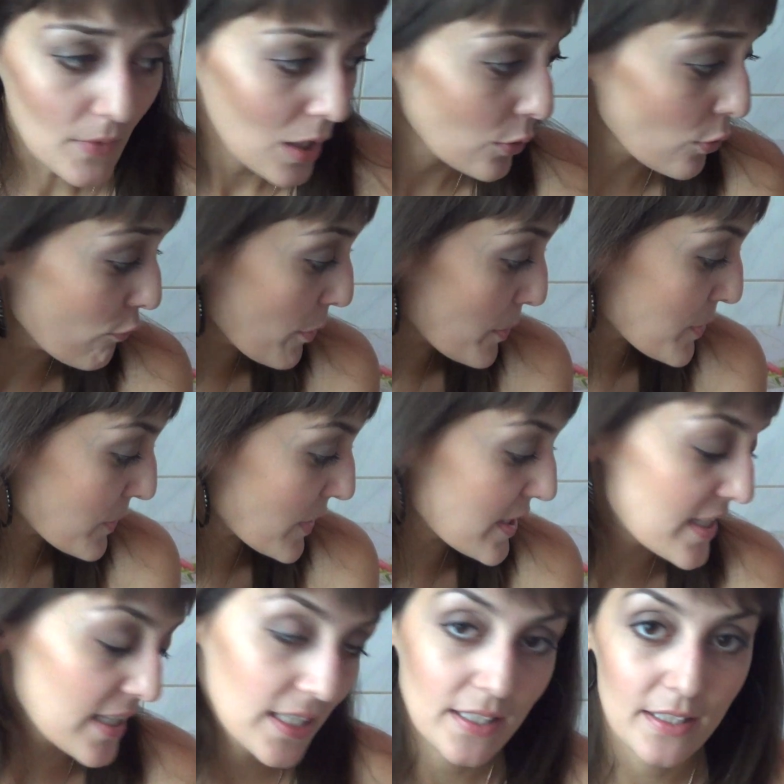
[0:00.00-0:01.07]
Ну, в общем-то,
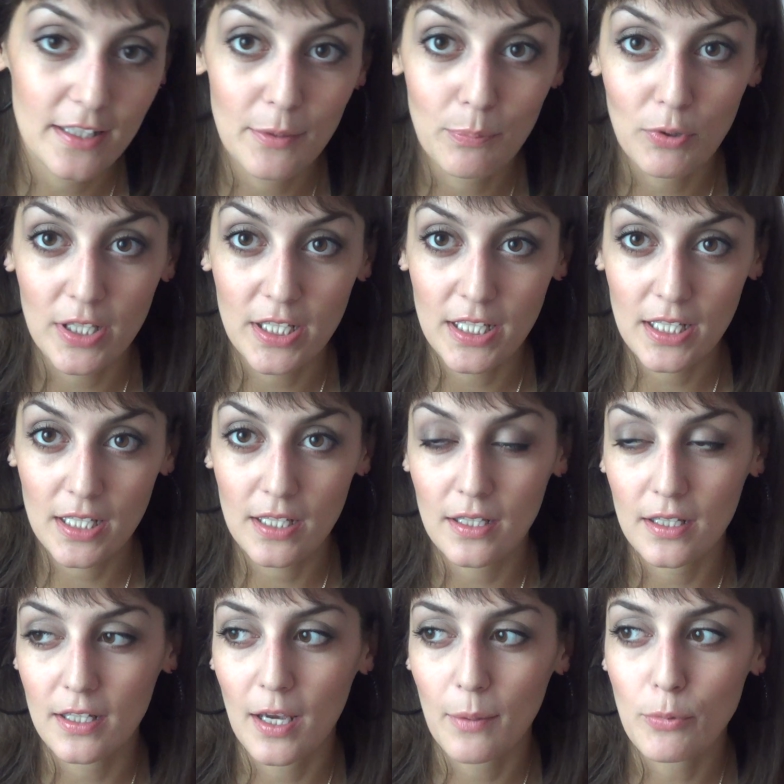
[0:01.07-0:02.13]
тени
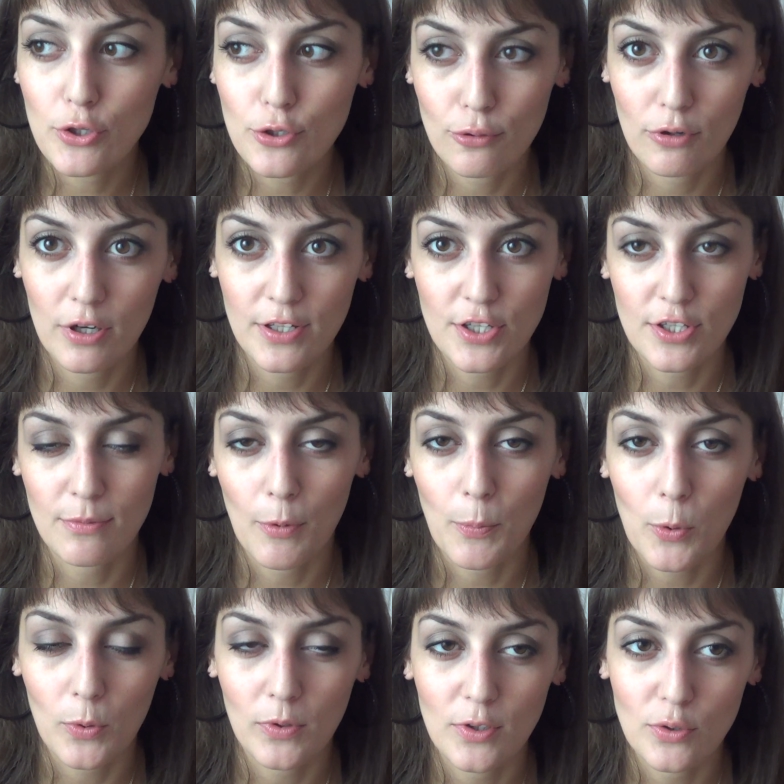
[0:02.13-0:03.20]
неплохие. Я бы еще, конечно,
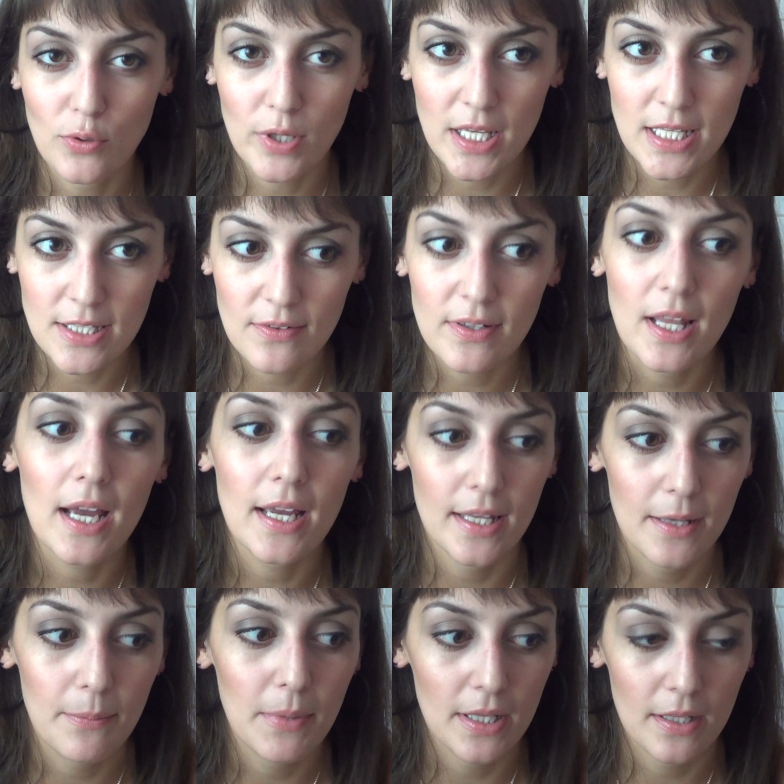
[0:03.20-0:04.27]
попробовала другие цвета,
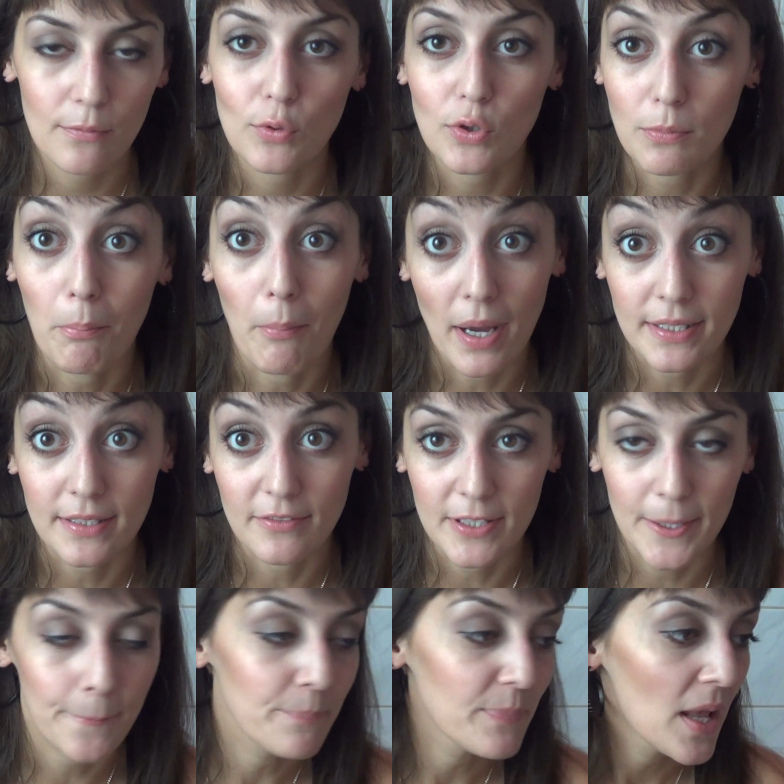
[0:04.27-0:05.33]
именно вот
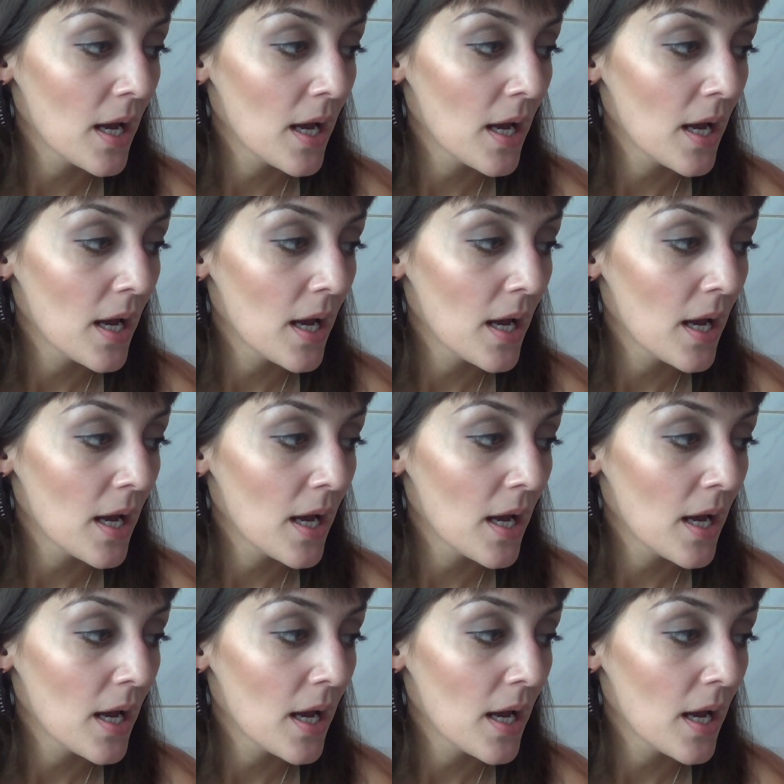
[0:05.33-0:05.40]
матовые.